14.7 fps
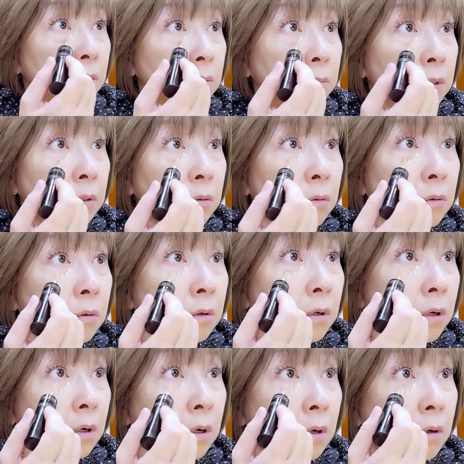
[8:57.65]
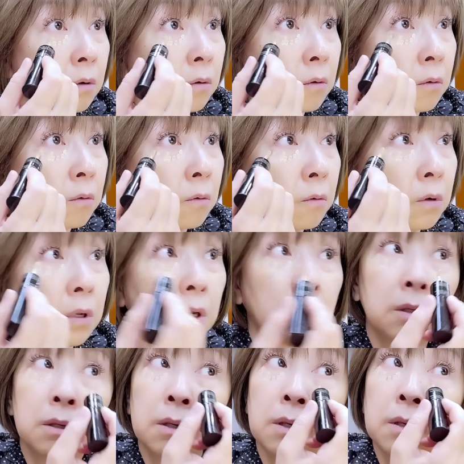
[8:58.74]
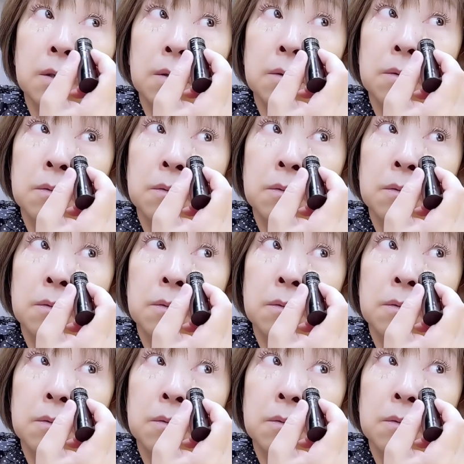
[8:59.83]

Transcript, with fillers: シミと、ここら辺に、